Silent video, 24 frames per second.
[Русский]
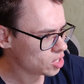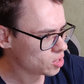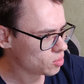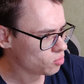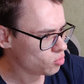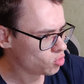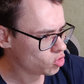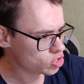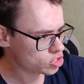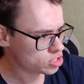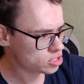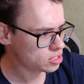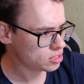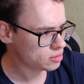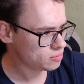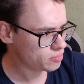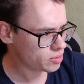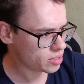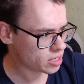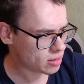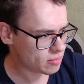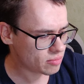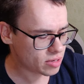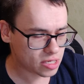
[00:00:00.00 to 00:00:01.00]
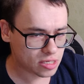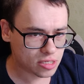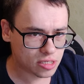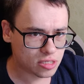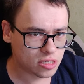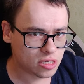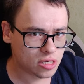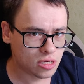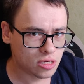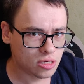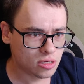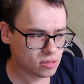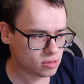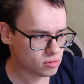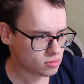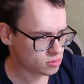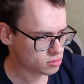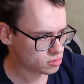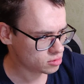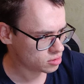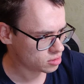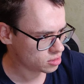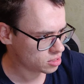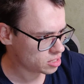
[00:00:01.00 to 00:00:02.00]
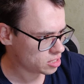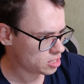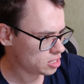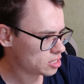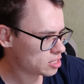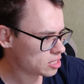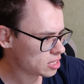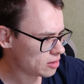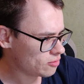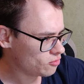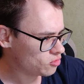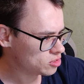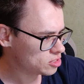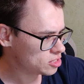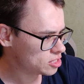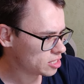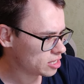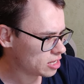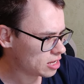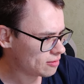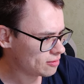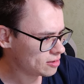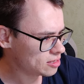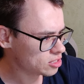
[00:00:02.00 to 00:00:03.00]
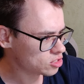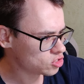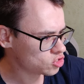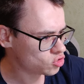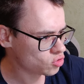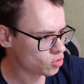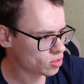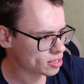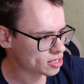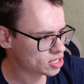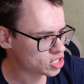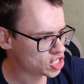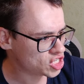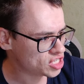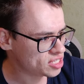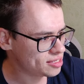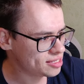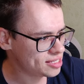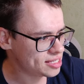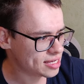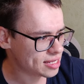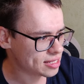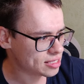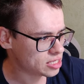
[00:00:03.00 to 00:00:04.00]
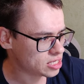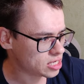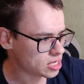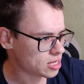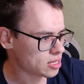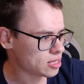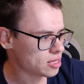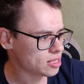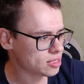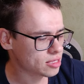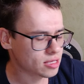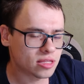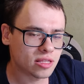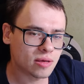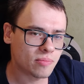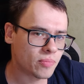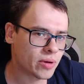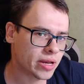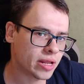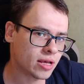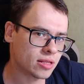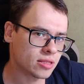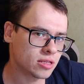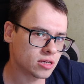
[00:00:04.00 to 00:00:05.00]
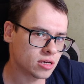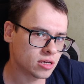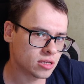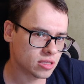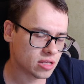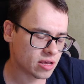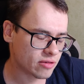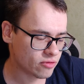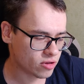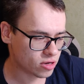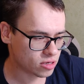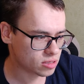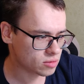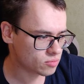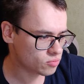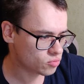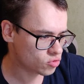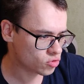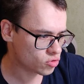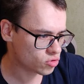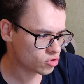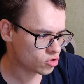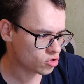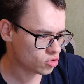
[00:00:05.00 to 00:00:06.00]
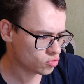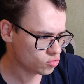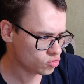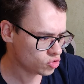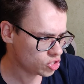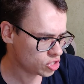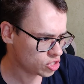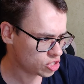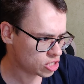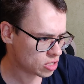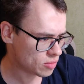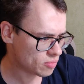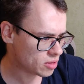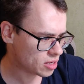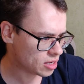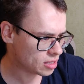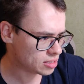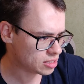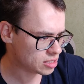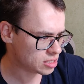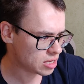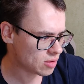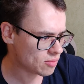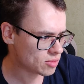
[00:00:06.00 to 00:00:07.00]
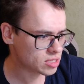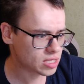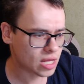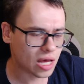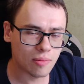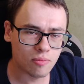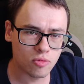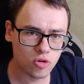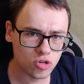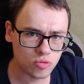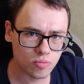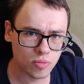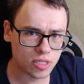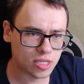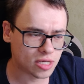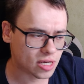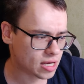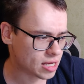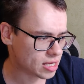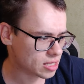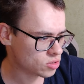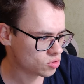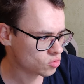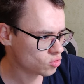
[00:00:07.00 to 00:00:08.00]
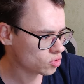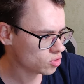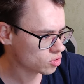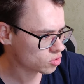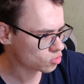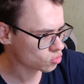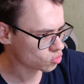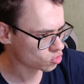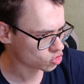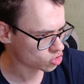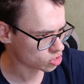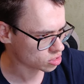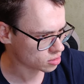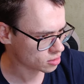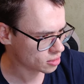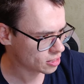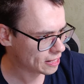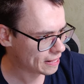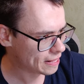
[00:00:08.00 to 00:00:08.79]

можно приобрести и там вот заявлено 4060 Ti. Это на порядок, наверное, будет круче, чем 3070, а может быть одно и то же.